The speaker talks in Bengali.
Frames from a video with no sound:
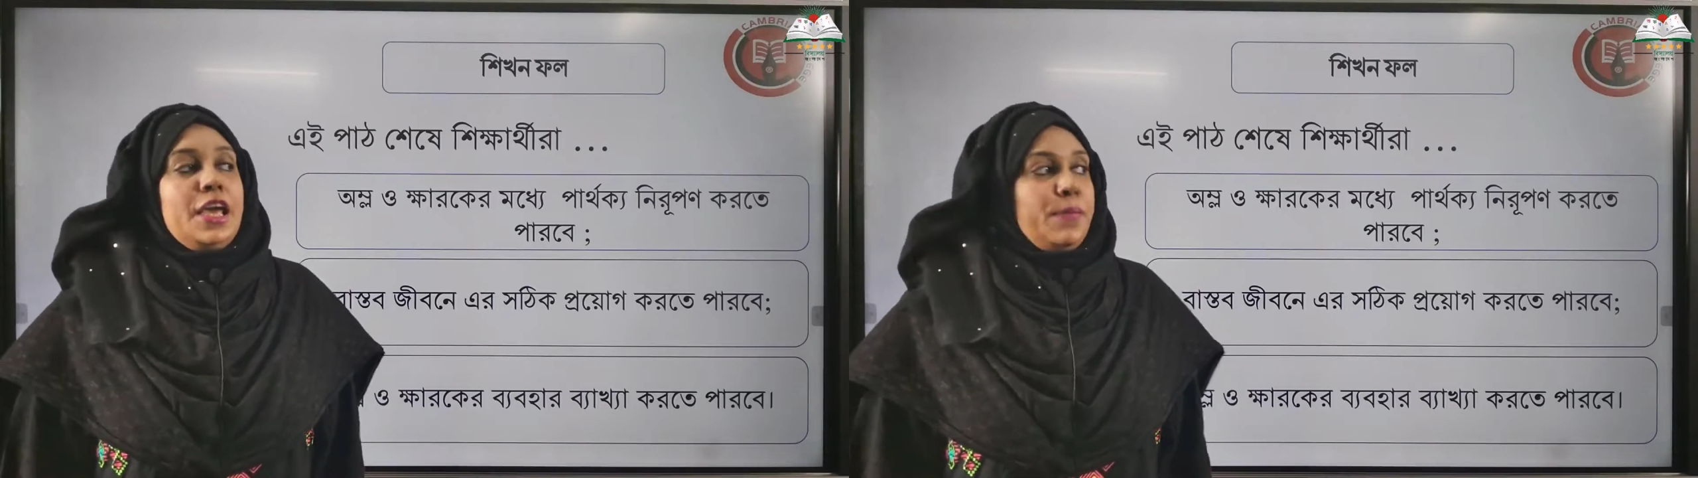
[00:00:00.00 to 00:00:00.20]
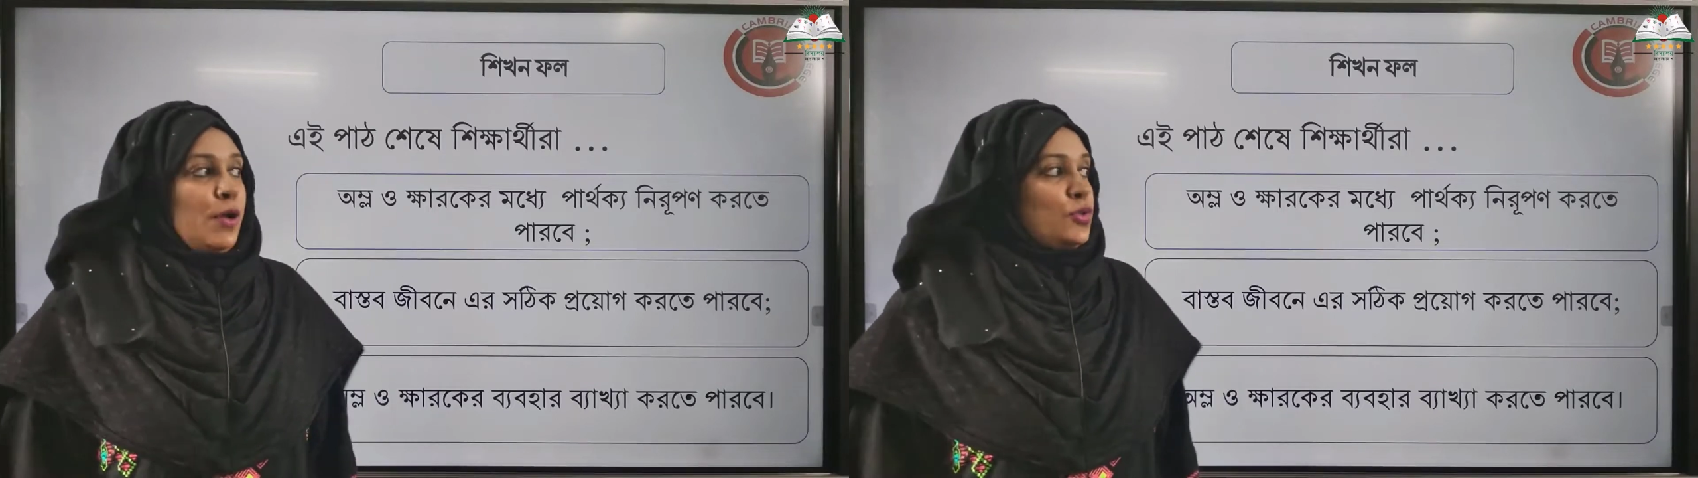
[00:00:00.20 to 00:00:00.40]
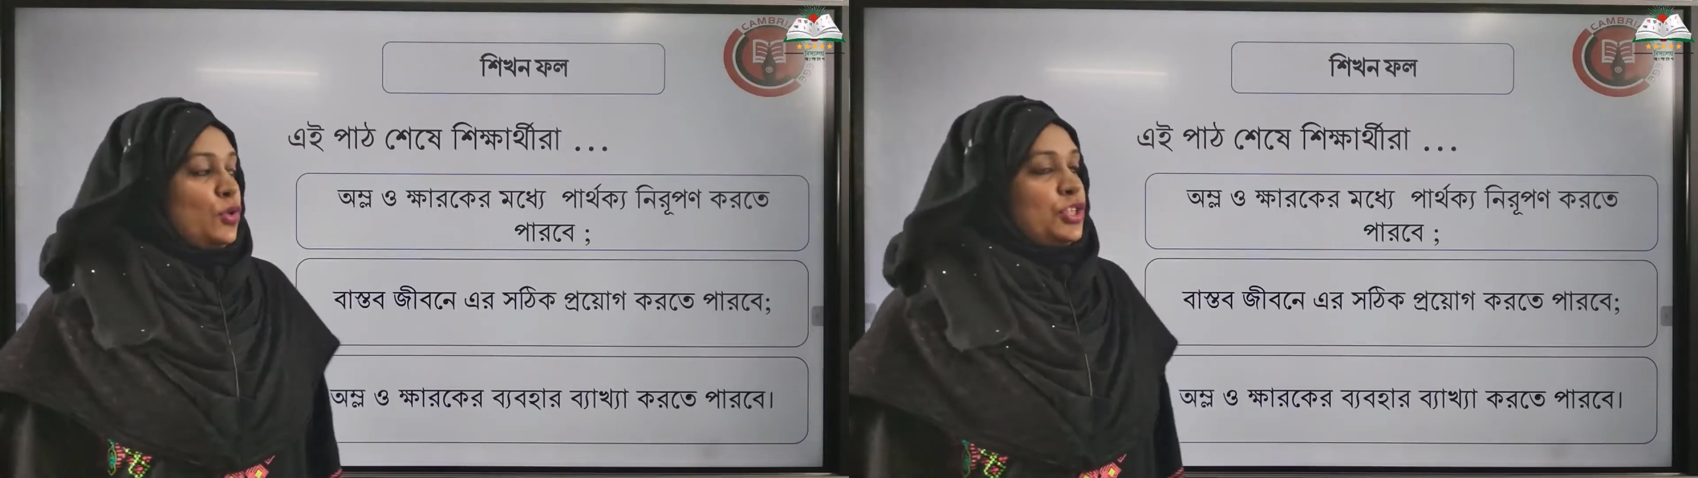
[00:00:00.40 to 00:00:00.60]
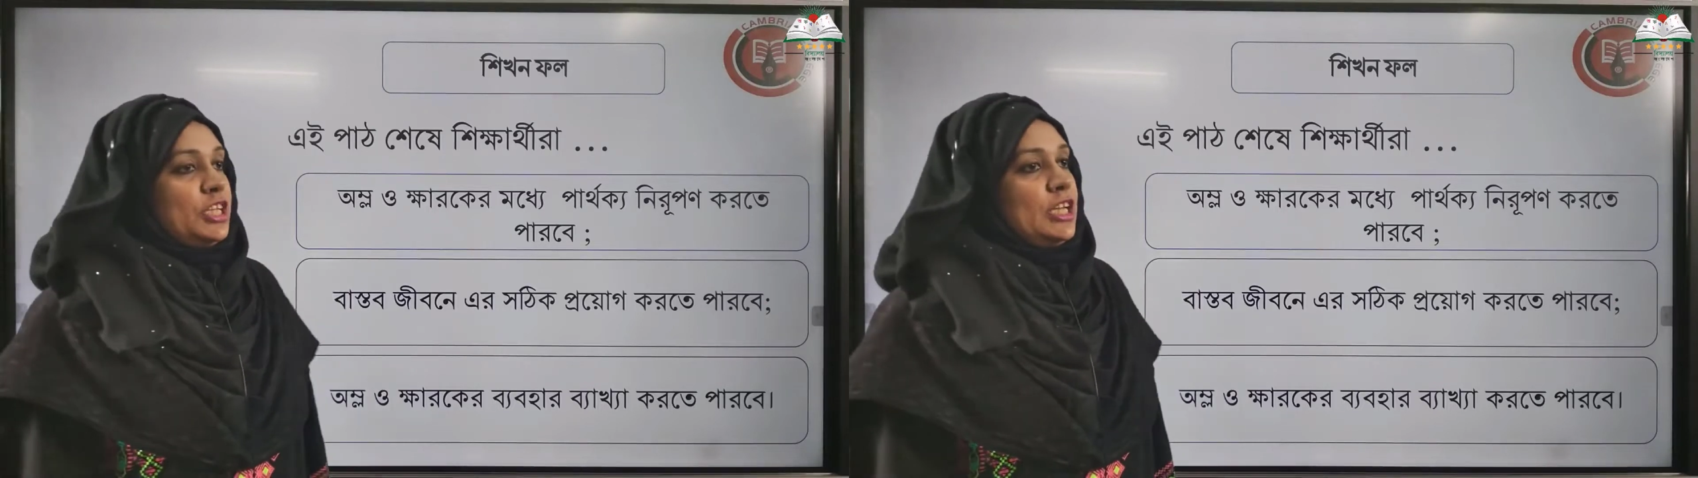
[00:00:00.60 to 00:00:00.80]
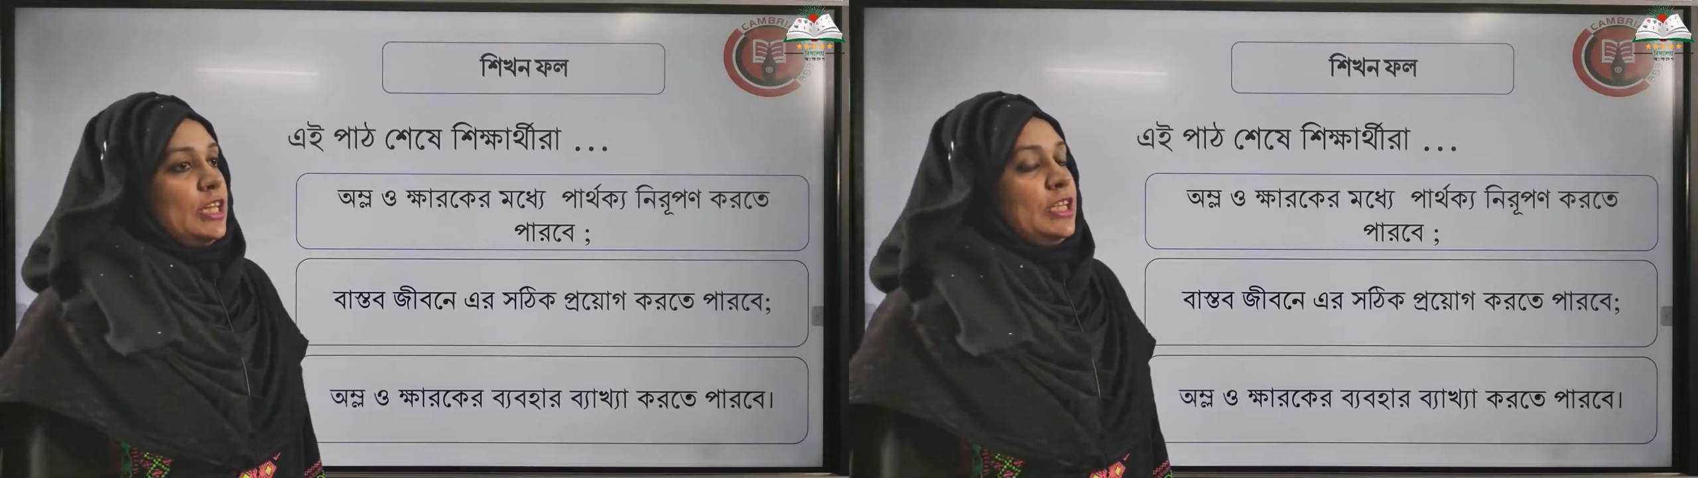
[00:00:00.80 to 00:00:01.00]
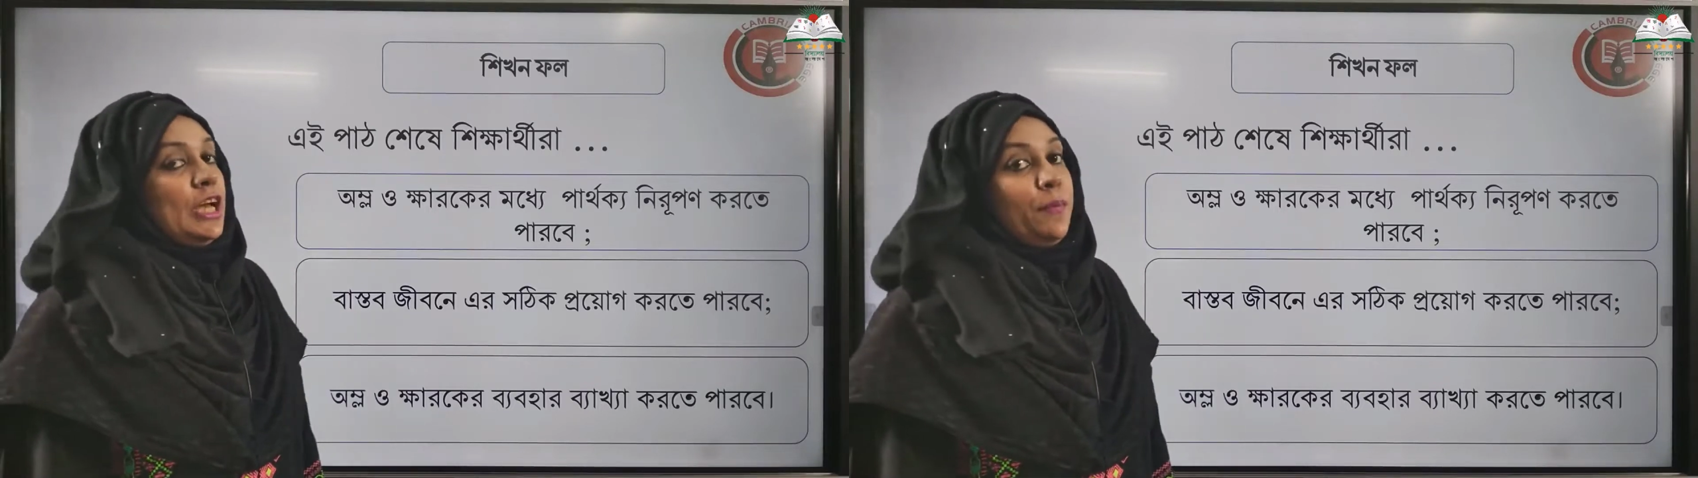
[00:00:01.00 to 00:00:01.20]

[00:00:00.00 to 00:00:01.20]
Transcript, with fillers: এবার চলো শিক্ষার্থী